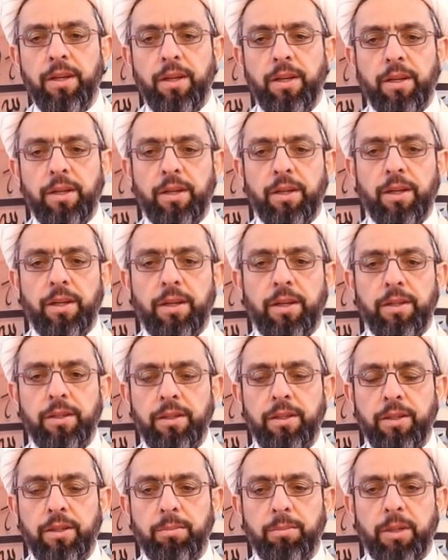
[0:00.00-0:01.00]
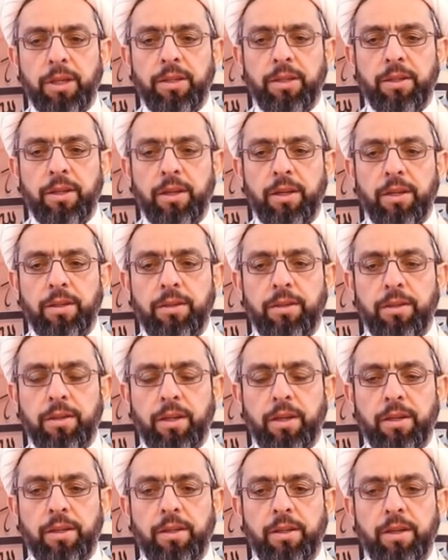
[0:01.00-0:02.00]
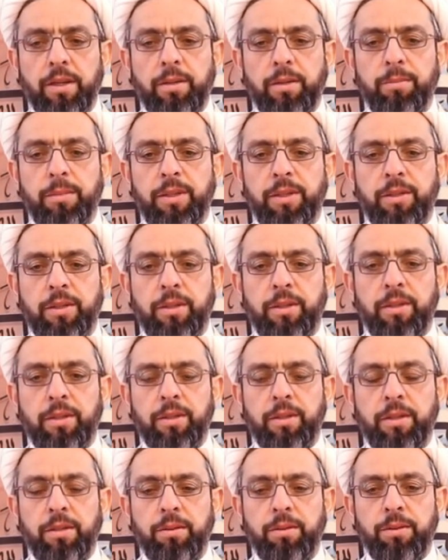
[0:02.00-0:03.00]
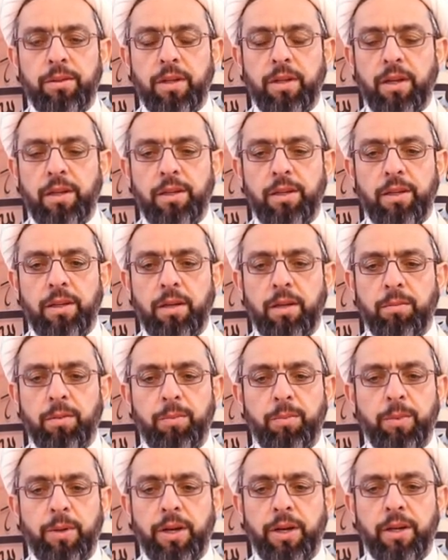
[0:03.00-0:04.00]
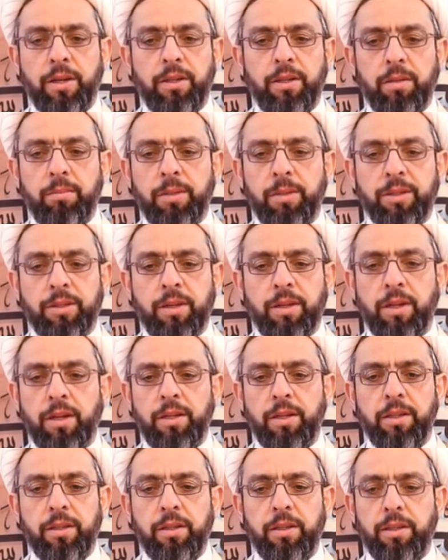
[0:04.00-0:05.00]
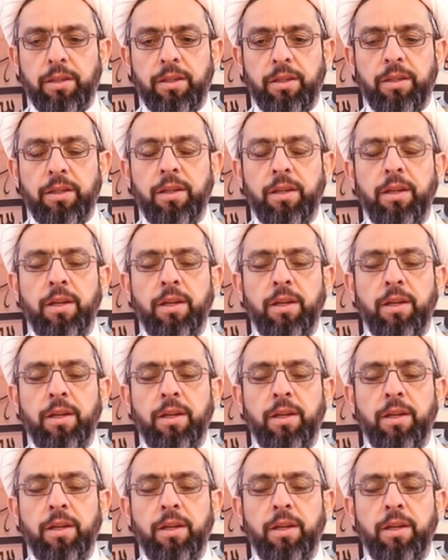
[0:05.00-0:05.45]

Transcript: Allah ibadet, itaatlerimizi özellikle mübarek Ramazan ayının